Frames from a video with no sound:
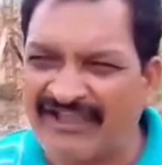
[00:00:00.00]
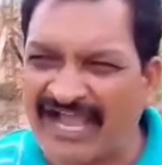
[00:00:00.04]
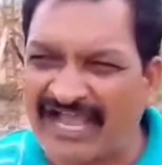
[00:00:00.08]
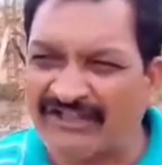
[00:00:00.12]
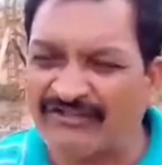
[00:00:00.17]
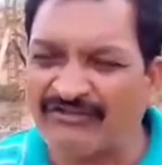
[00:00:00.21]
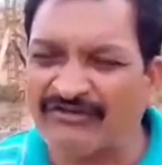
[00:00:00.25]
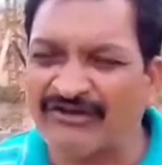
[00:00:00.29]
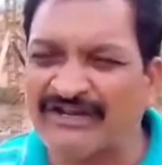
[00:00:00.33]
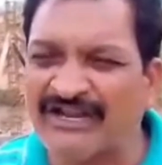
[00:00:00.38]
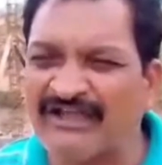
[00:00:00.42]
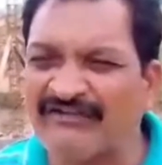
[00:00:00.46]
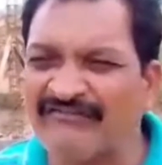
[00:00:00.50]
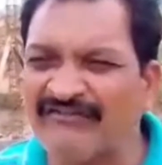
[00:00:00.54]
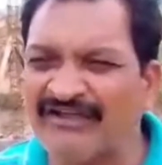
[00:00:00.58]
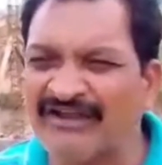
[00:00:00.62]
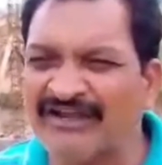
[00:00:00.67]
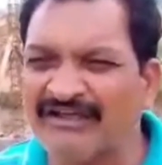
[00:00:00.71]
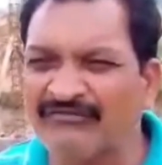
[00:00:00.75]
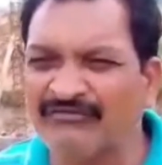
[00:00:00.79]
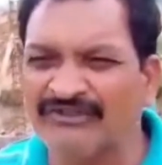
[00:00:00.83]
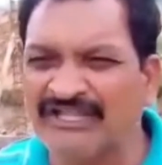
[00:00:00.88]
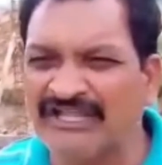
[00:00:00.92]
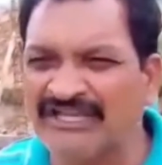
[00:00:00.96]
వ్యాధులు
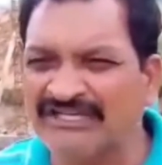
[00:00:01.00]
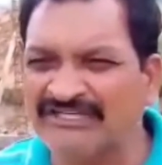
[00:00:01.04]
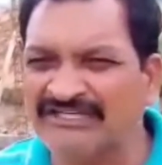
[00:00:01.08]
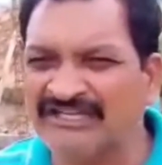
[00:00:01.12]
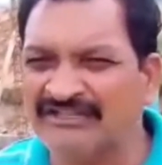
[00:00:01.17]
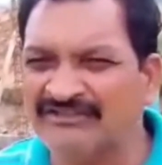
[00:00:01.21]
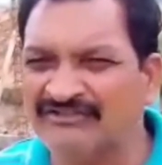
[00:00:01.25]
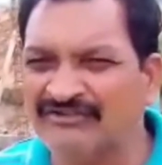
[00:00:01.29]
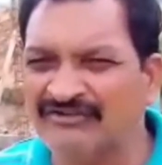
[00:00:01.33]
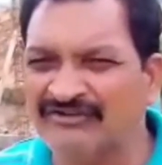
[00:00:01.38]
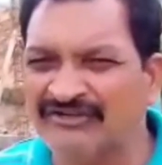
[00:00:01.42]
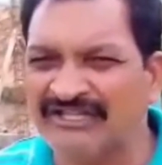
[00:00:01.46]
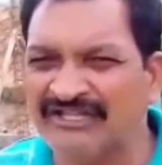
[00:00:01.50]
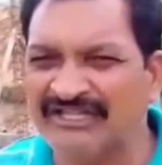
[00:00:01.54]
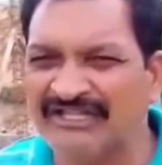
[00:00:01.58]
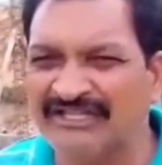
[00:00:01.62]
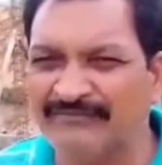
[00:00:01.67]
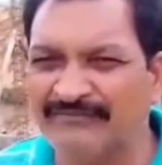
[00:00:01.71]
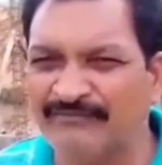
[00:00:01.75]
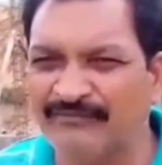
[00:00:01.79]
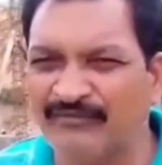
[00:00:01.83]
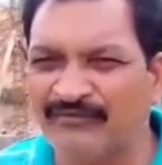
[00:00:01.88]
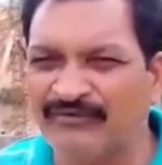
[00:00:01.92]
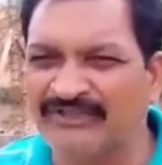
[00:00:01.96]
రావన్న ఉద్దేశంతో
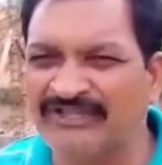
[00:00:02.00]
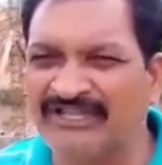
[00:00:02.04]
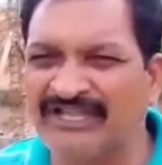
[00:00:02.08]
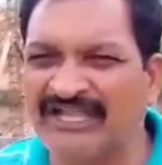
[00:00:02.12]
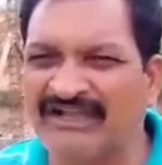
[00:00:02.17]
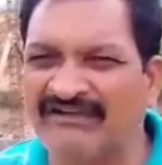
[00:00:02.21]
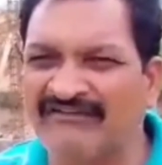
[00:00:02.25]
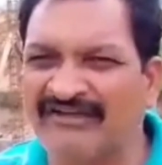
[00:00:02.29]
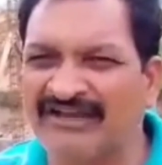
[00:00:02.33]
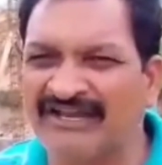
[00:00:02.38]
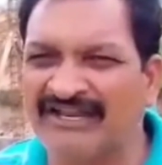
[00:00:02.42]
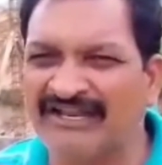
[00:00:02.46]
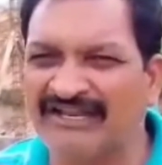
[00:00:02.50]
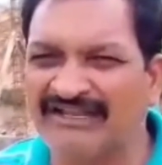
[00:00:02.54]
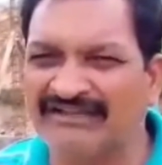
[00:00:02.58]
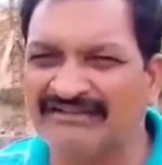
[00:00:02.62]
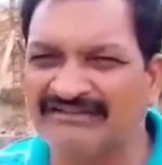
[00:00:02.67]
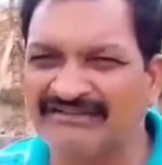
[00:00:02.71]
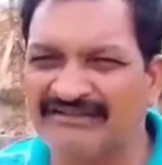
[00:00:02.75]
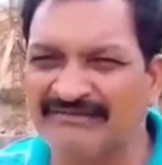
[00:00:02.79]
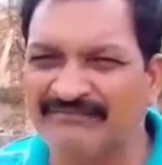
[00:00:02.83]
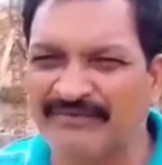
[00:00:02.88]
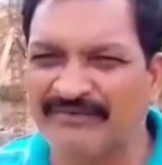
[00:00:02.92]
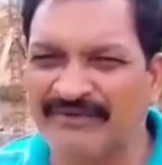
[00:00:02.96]
పూర్తి కావాలని
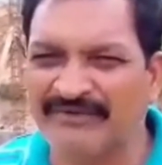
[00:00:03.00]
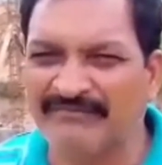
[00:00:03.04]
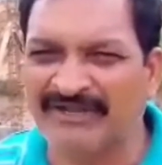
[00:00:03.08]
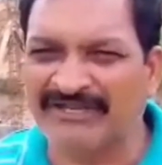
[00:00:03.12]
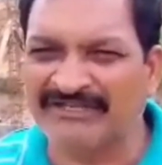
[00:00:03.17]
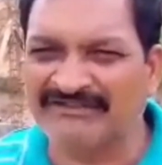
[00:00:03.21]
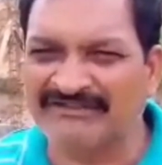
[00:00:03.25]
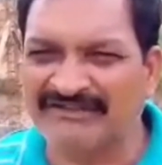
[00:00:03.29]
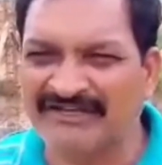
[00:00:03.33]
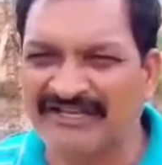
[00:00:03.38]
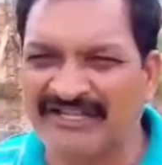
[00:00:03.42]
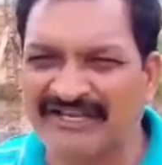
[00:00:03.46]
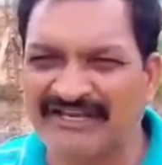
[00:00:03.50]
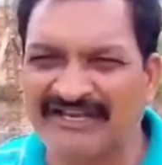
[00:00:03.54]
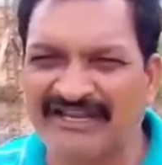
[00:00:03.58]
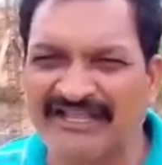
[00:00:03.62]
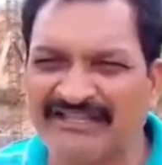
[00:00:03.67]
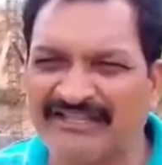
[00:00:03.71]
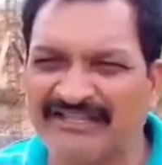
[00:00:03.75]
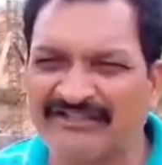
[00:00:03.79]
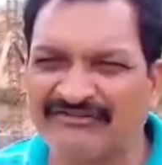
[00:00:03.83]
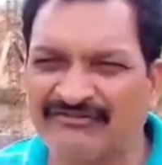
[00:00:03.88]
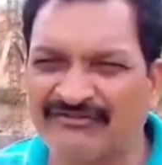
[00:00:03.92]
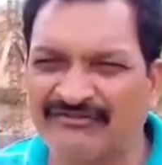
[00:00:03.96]
చెప్పి మంచి
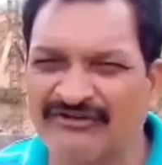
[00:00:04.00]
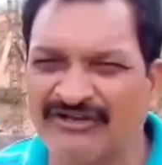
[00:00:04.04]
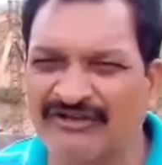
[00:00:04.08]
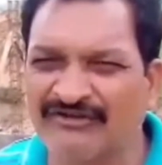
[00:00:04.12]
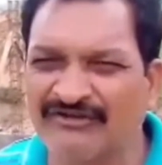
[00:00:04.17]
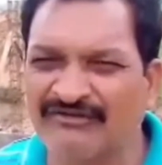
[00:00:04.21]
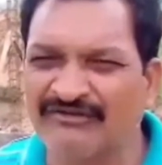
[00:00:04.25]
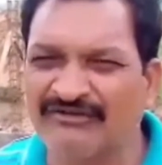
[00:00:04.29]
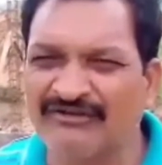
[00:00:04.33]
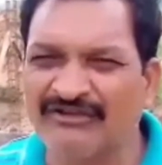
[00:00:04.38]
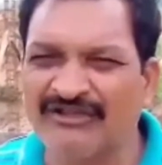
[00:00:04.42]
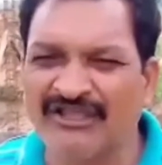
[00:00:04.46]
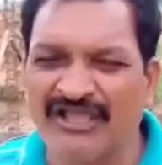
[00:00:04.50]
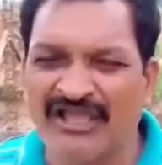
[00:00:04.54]
నిర్ణయం తీసుకున్నారు